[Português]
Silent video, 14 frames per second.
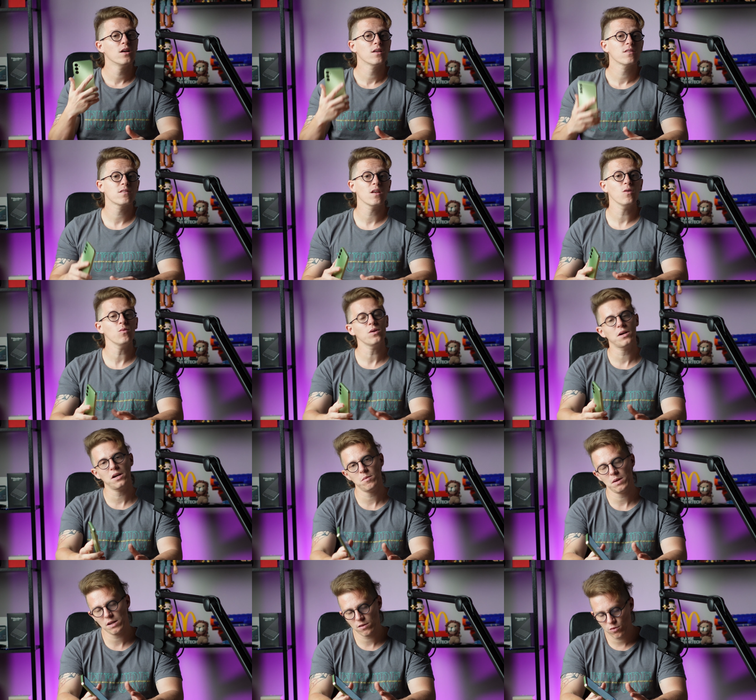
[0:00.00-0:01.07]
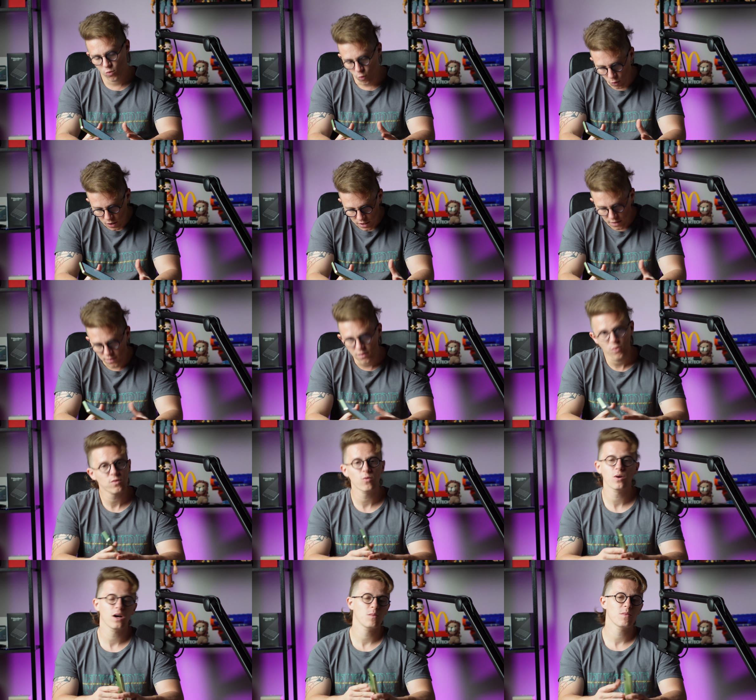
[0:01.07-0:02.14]
São câmeras ruins, não
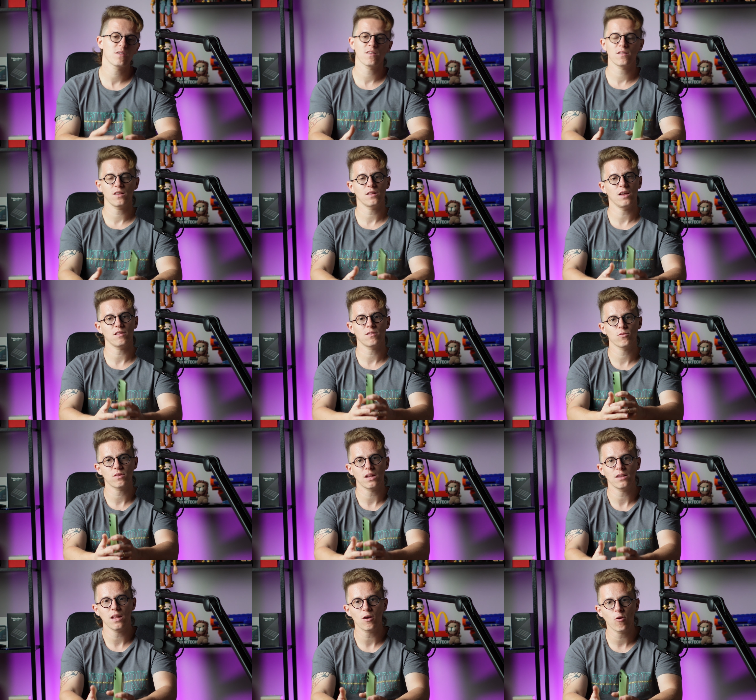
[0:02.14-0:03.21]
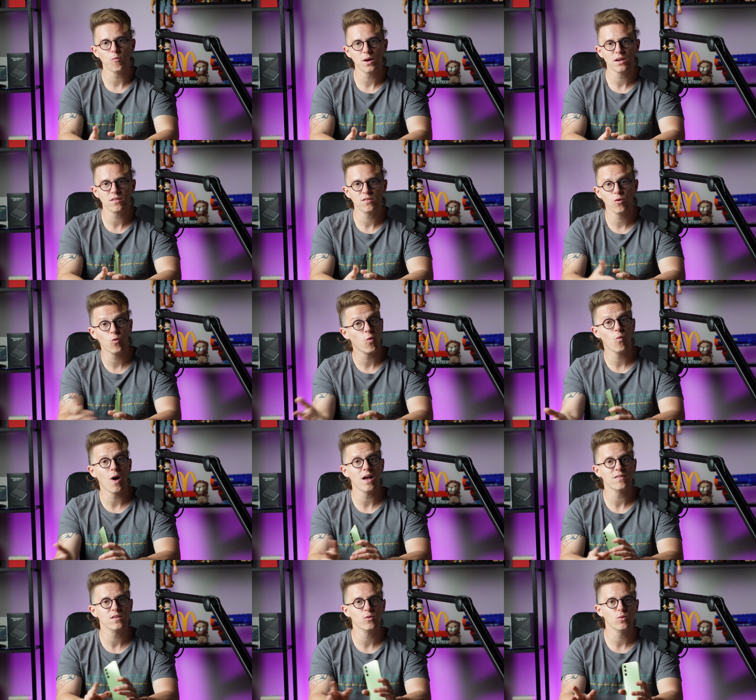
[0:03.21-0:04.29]
são câmeras excelentes, não tem nem comparação com o
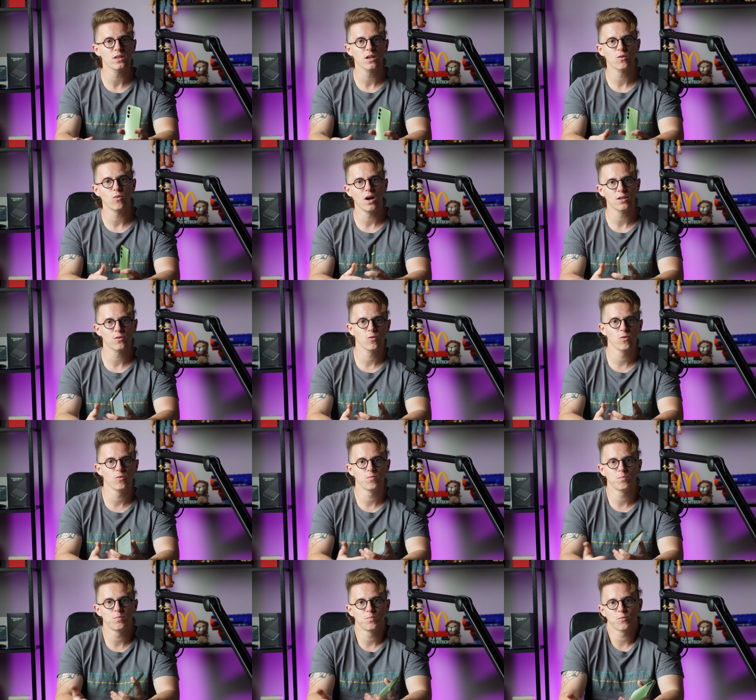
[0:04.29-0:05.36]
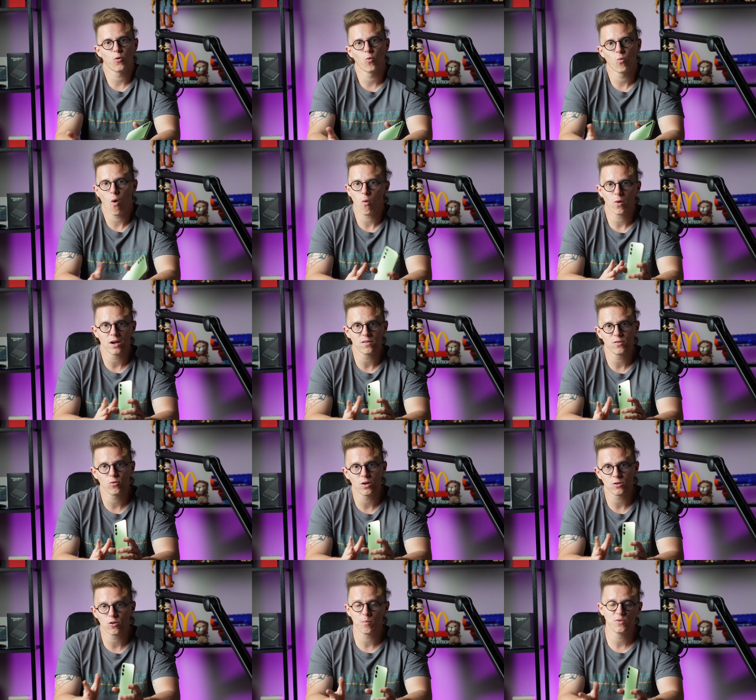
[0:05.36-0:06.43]
A54 ou com qualquer
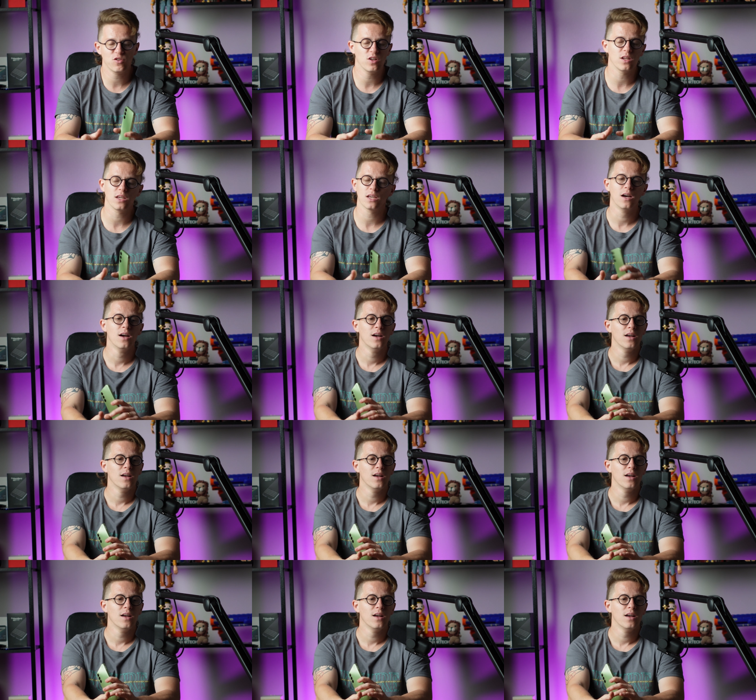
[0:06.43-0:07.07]
celular top de linha.